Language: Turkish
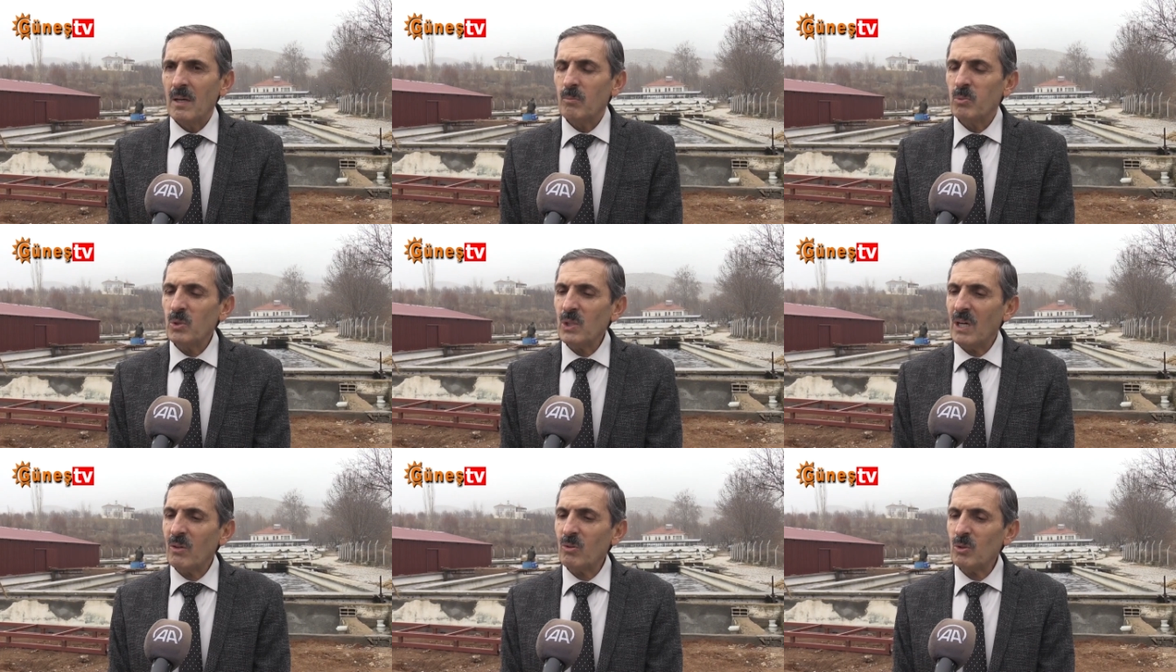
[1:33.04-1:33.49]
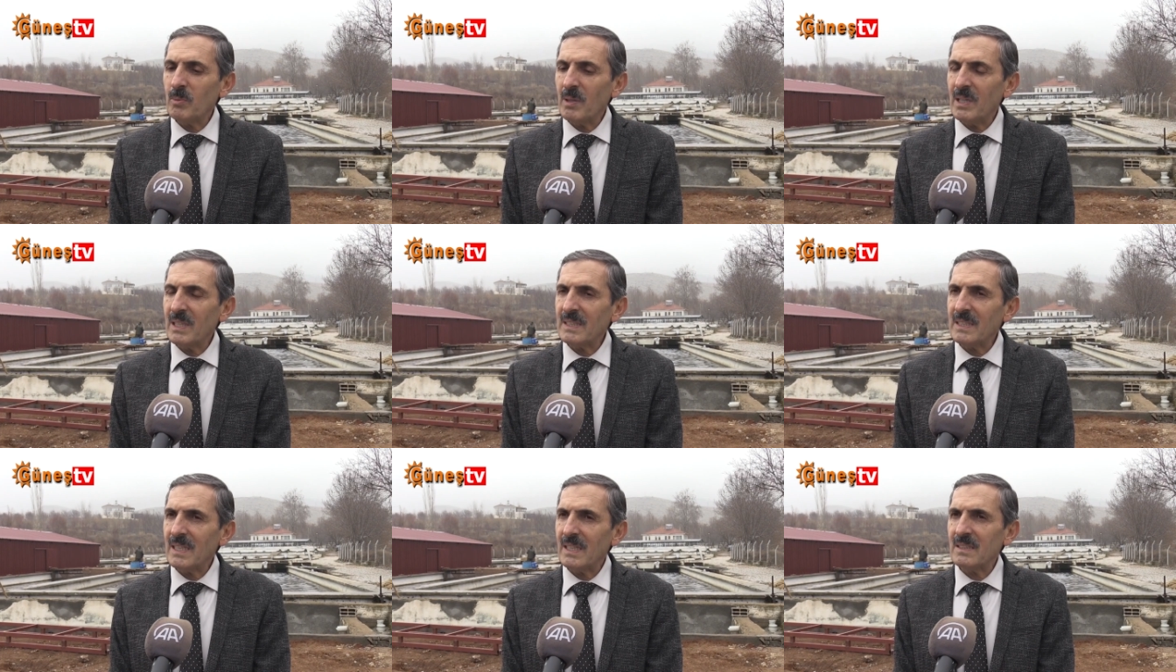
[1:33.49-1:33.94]
Bu yavru
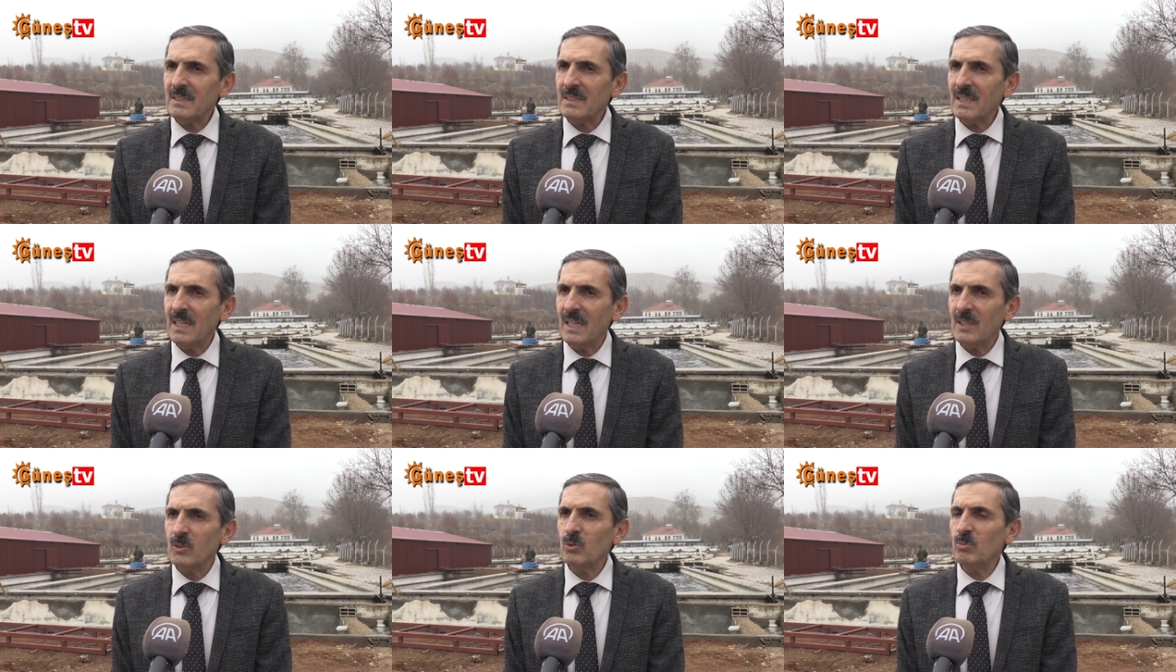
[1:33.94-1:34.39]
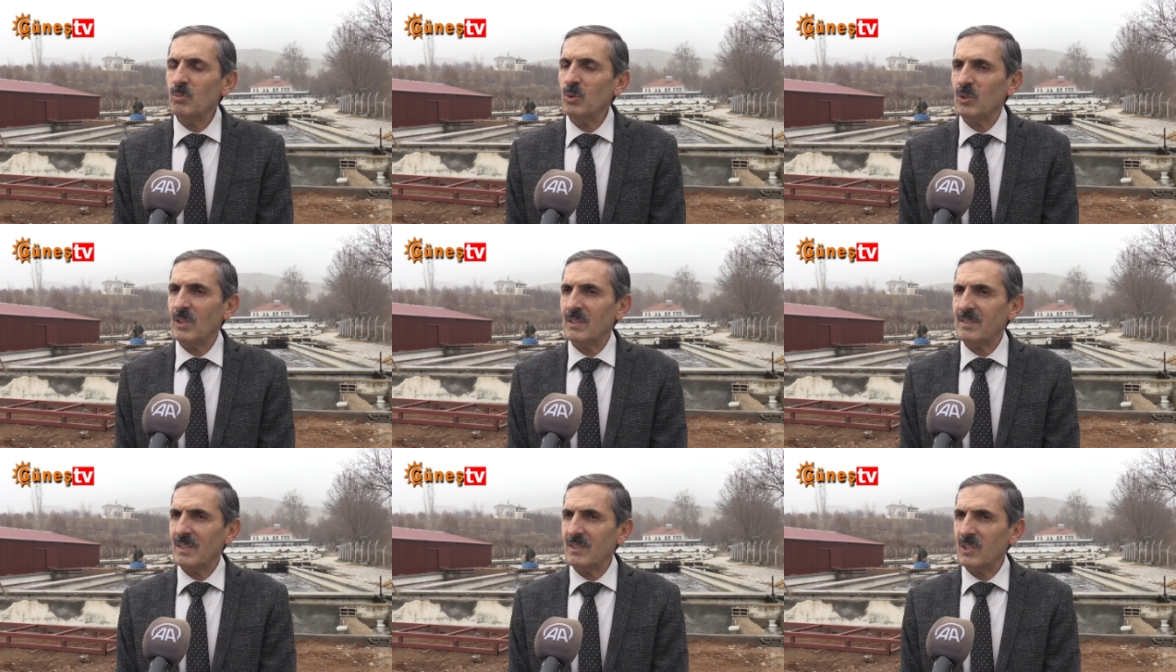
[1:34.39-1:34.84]
balığın yanında
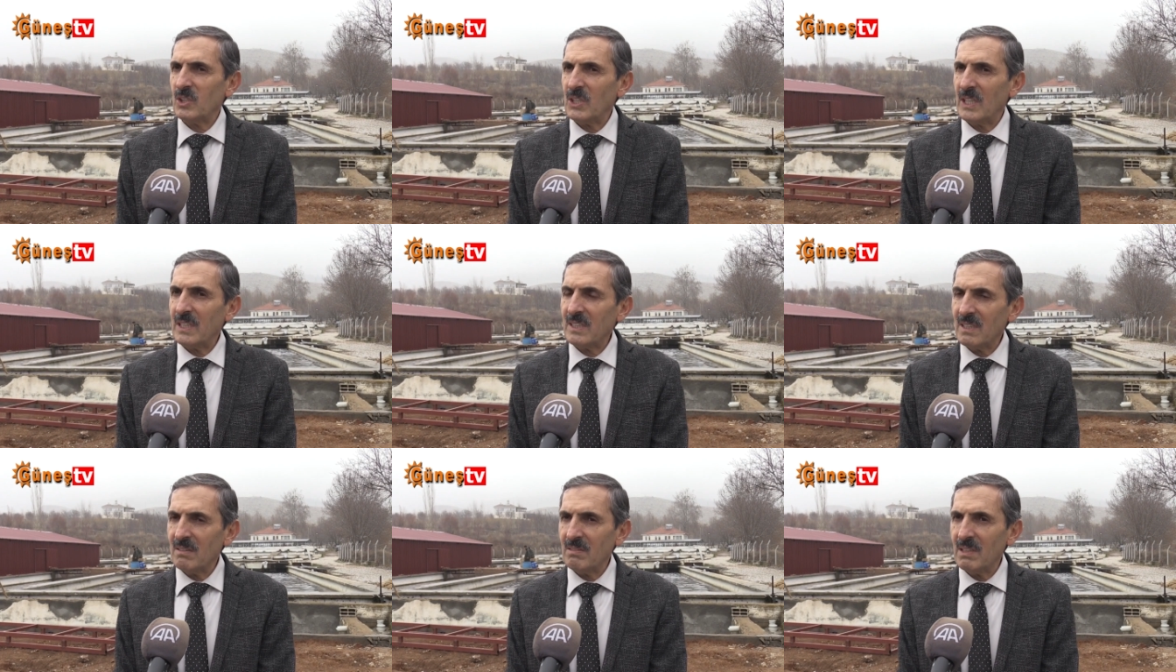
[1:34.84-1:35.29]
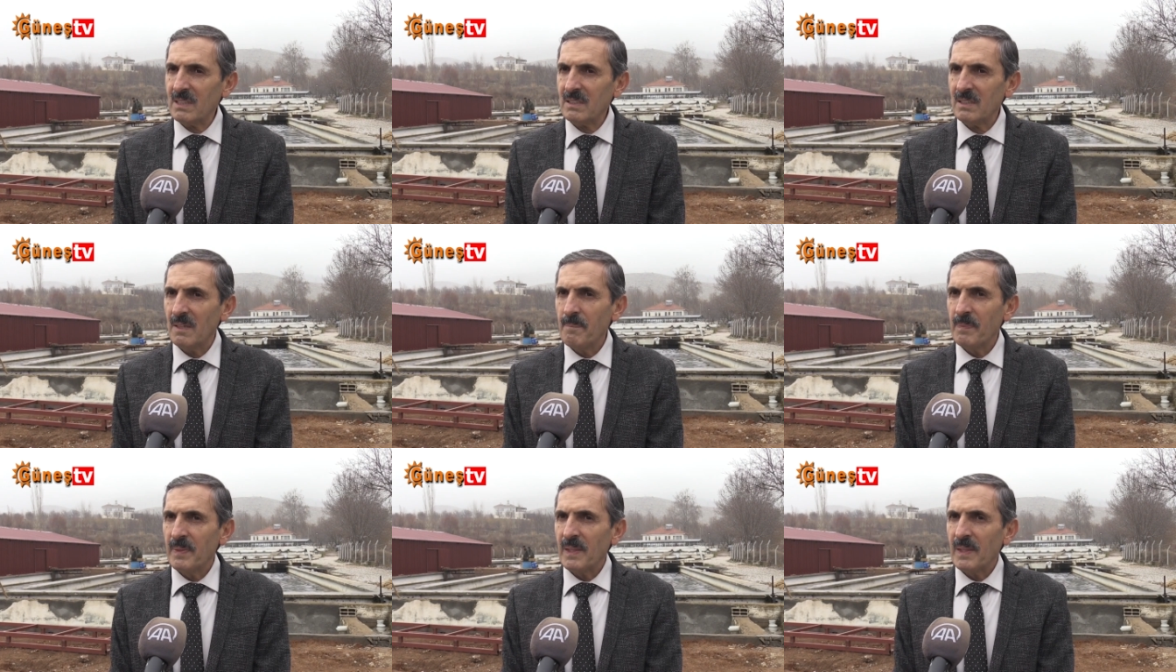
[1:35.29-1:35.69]
yumurta satışları da var.